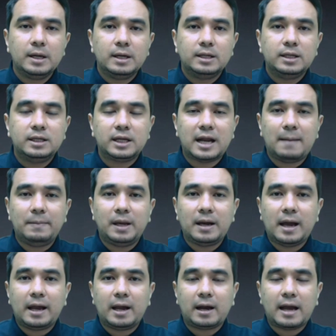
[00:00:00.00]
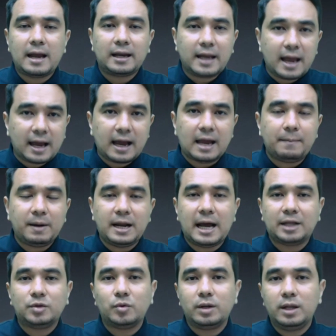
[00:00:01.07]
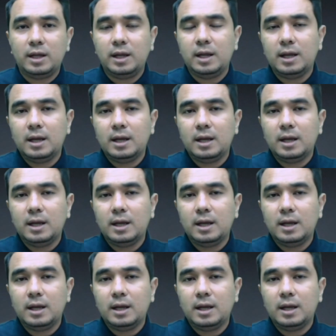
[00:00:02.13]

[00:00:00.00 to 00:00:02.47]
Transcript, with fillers: ที่จะทำยังไงกับการแก้ไขปัญหาตรงนี้